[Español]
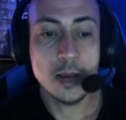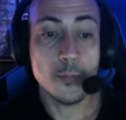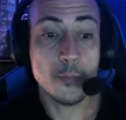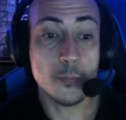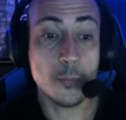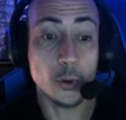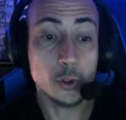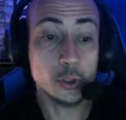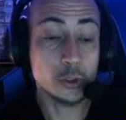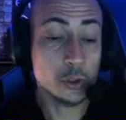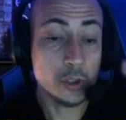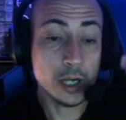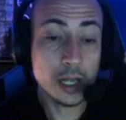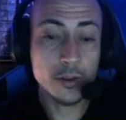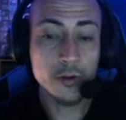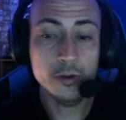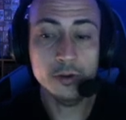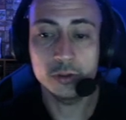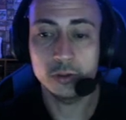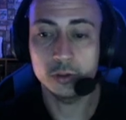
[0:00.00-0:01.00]
Por otro
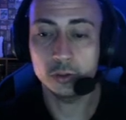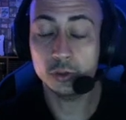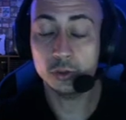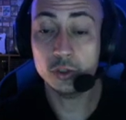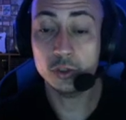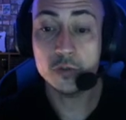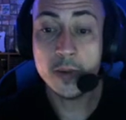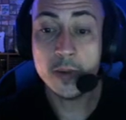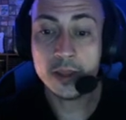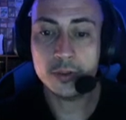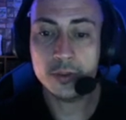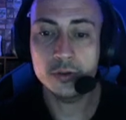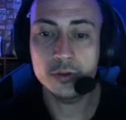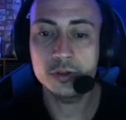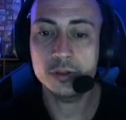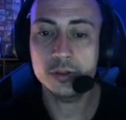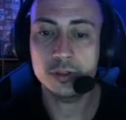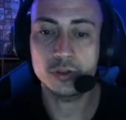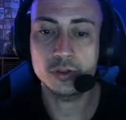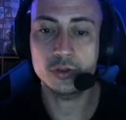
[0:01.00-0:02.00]
lado, otros
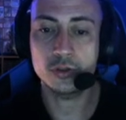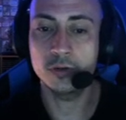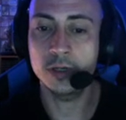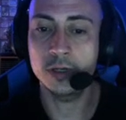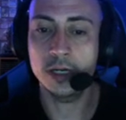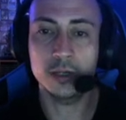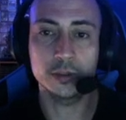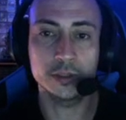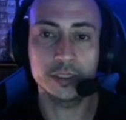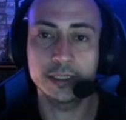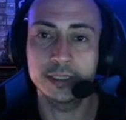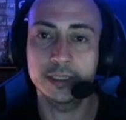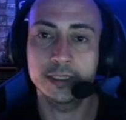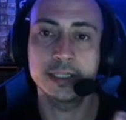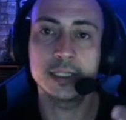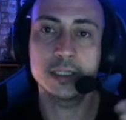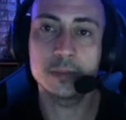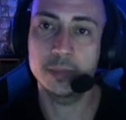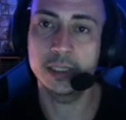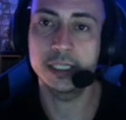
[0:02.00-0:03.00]
mazos son
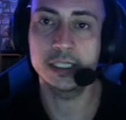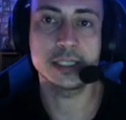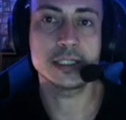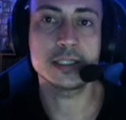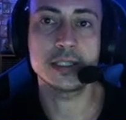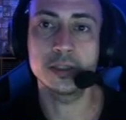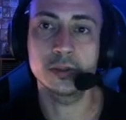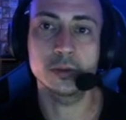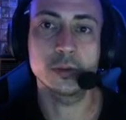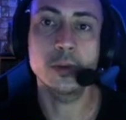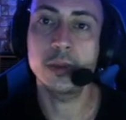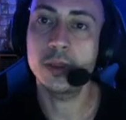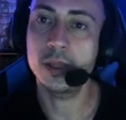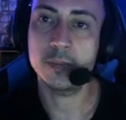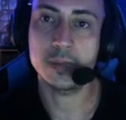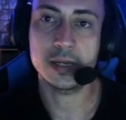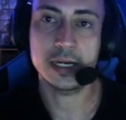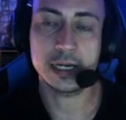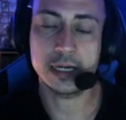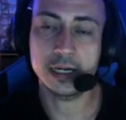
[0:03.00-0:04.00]
auténticas peritas en dulce
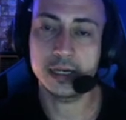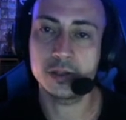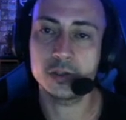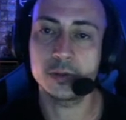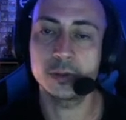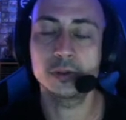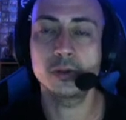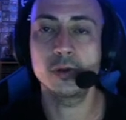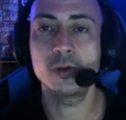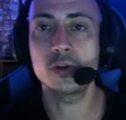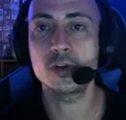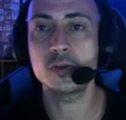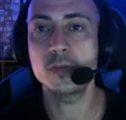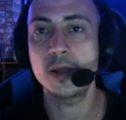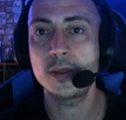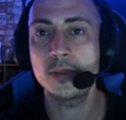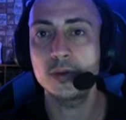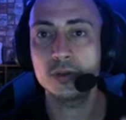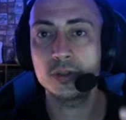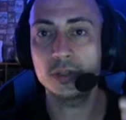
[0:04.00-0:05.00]
para RAL, sobre todo los
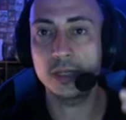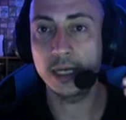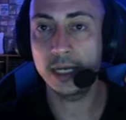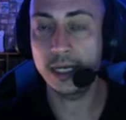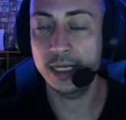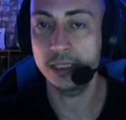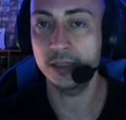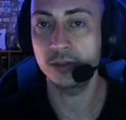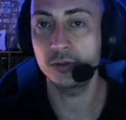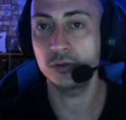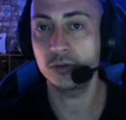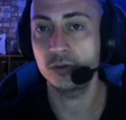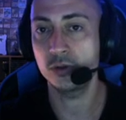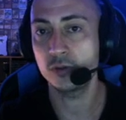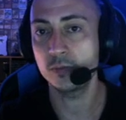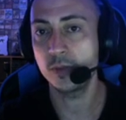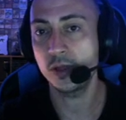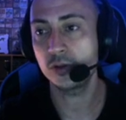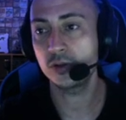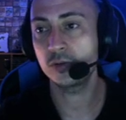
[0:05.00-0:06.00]
mazos lentos,
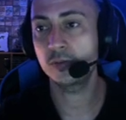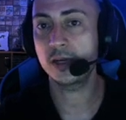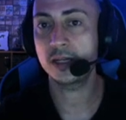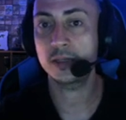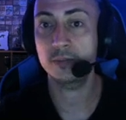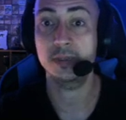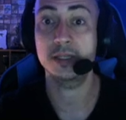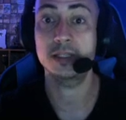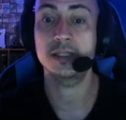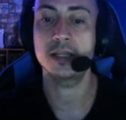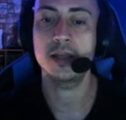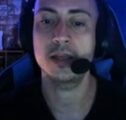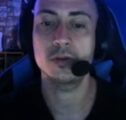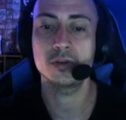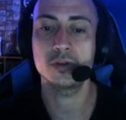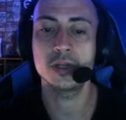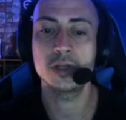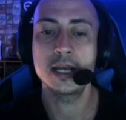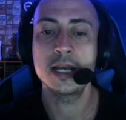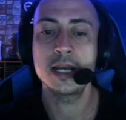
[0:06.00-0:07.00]
los mazos más
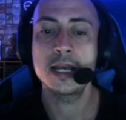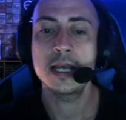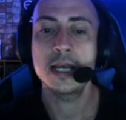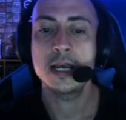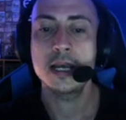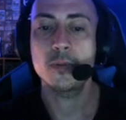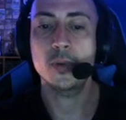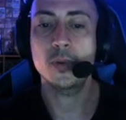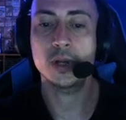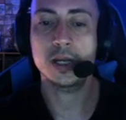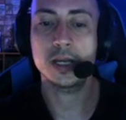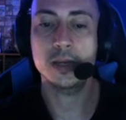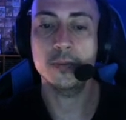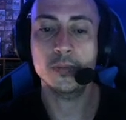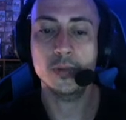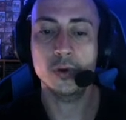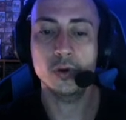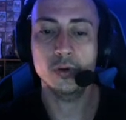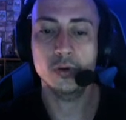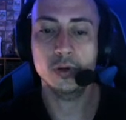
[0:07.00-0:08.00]
pesados. Por
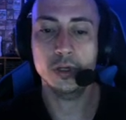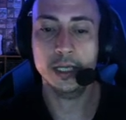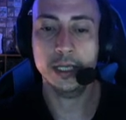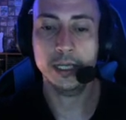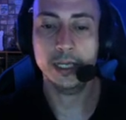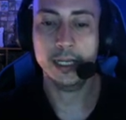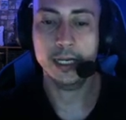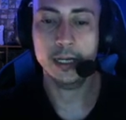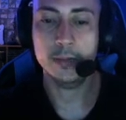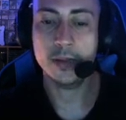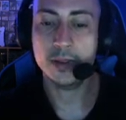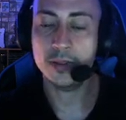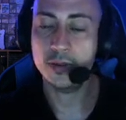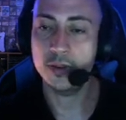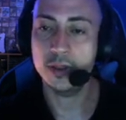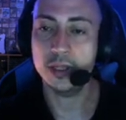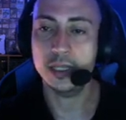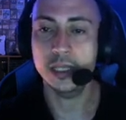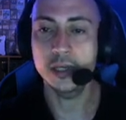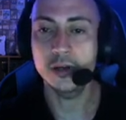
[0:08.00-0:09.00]
ejemplo, eh, el mazo
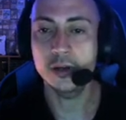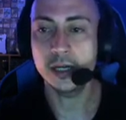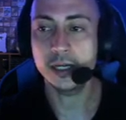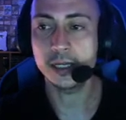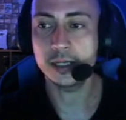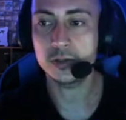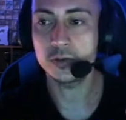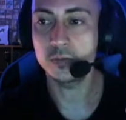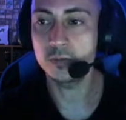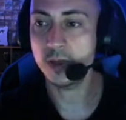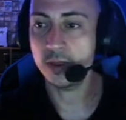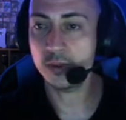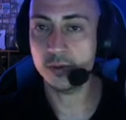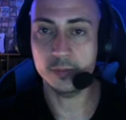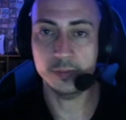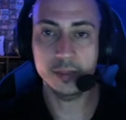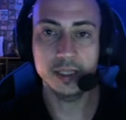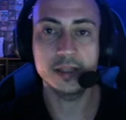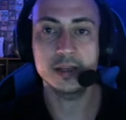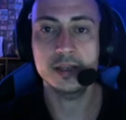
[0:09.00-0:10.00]
de Kiora, que es un mazo
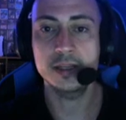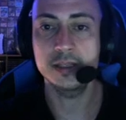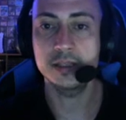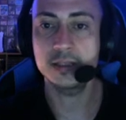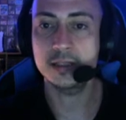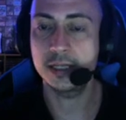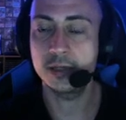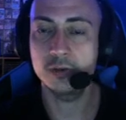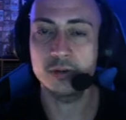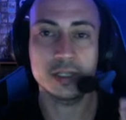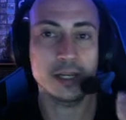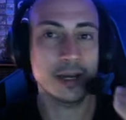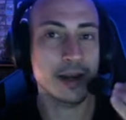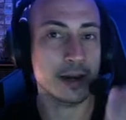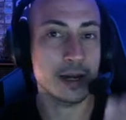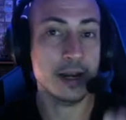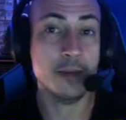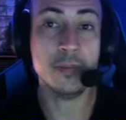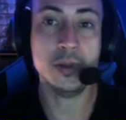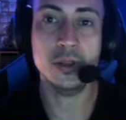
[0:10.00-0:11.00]
midrange, que no es
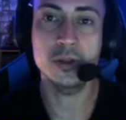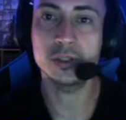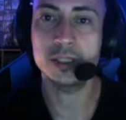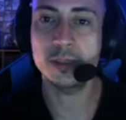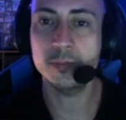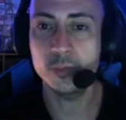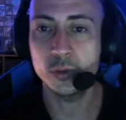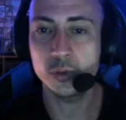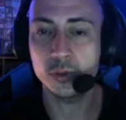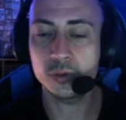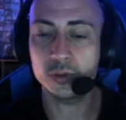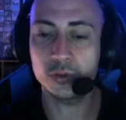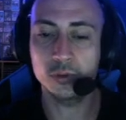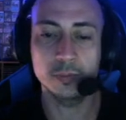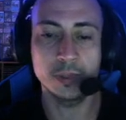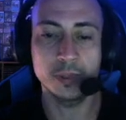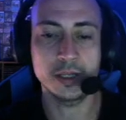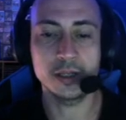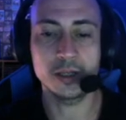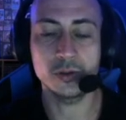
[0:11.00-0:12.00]
rápido, tampoco es
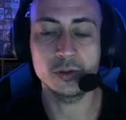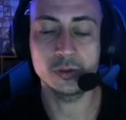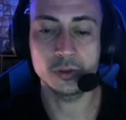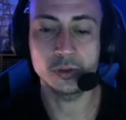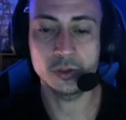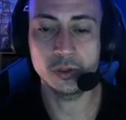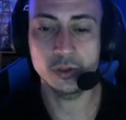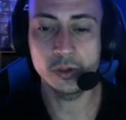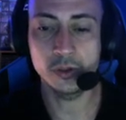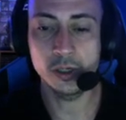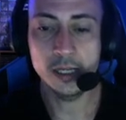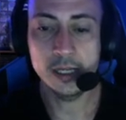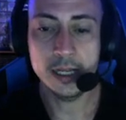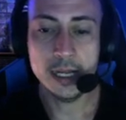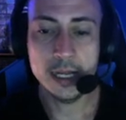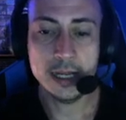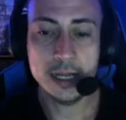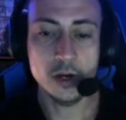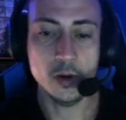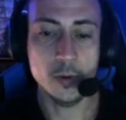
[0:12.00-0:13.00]
súper de control.
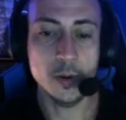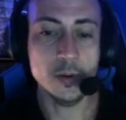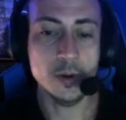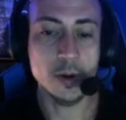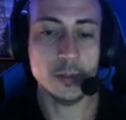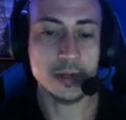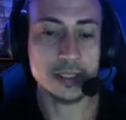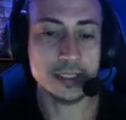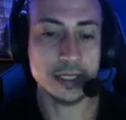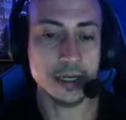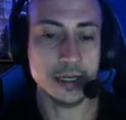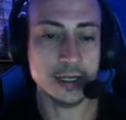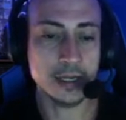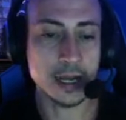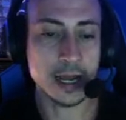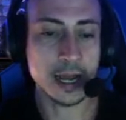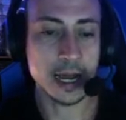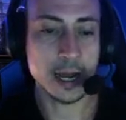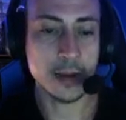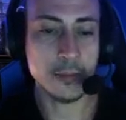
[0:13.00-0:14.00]
Lo mismo le pasan
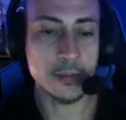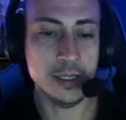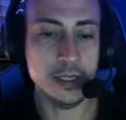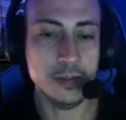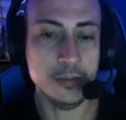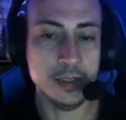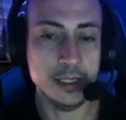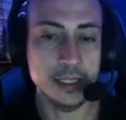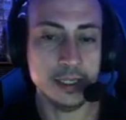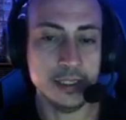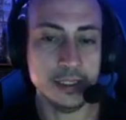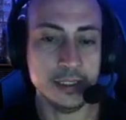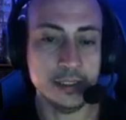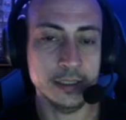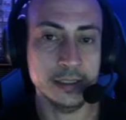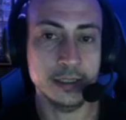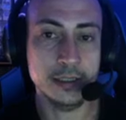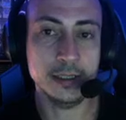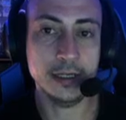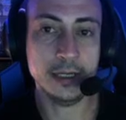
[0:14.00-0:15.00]
a
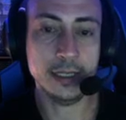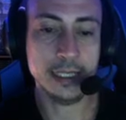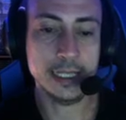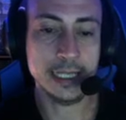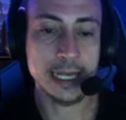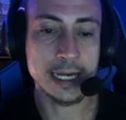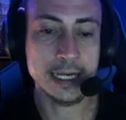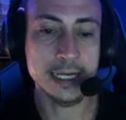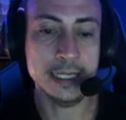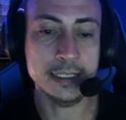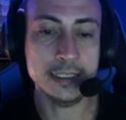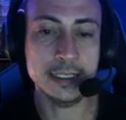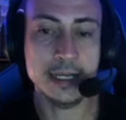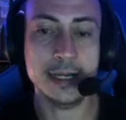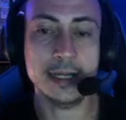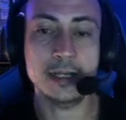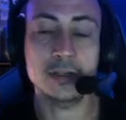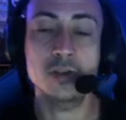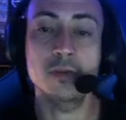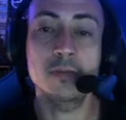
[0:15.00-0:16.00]
Vivien y a Nisa,
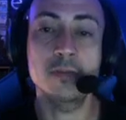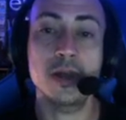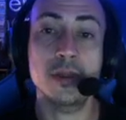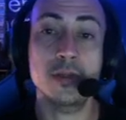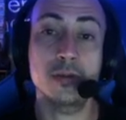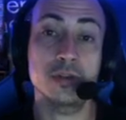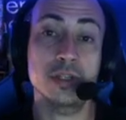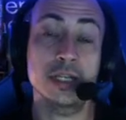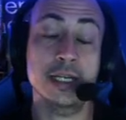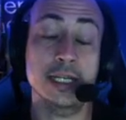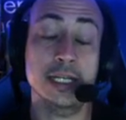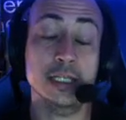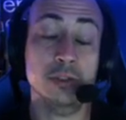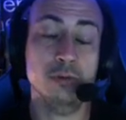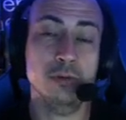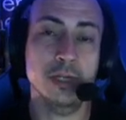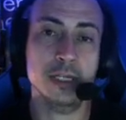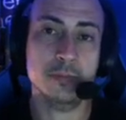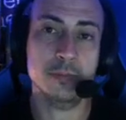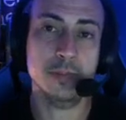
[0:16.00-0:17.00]
que son mazos de
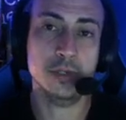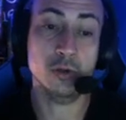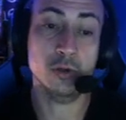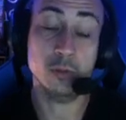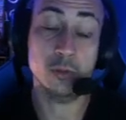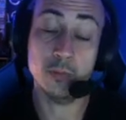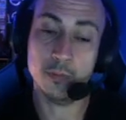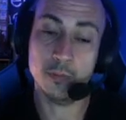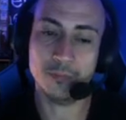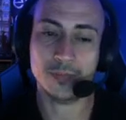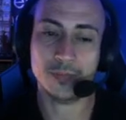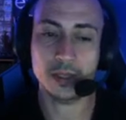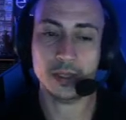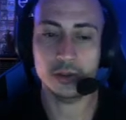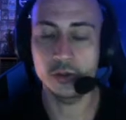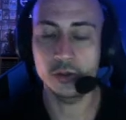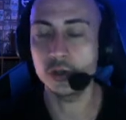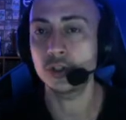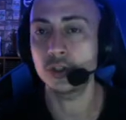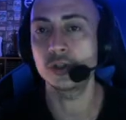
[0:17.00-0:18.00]
criaturas, pero
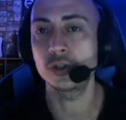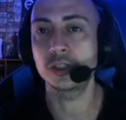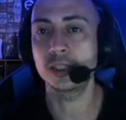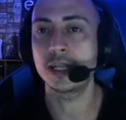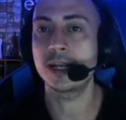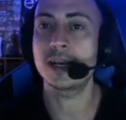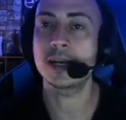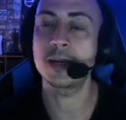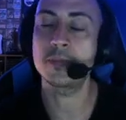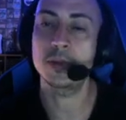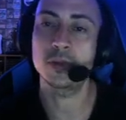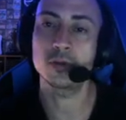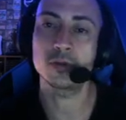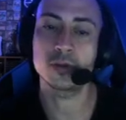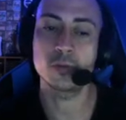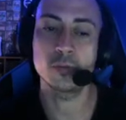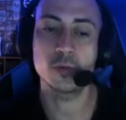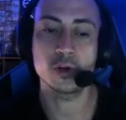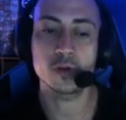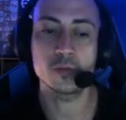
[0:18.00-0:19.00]
no son tan rápidos
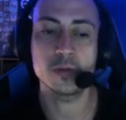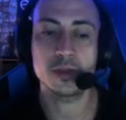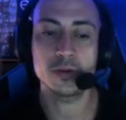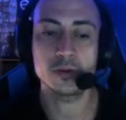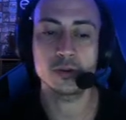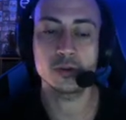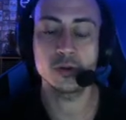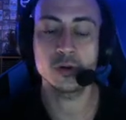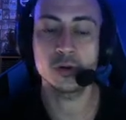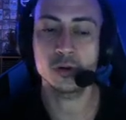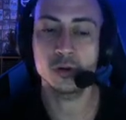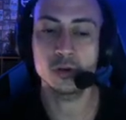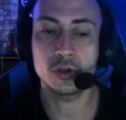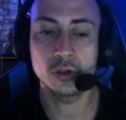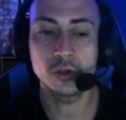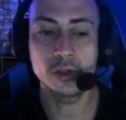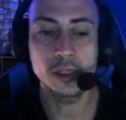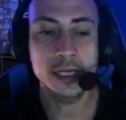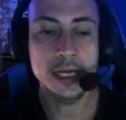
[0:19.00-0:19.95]
como los mazos con rojo.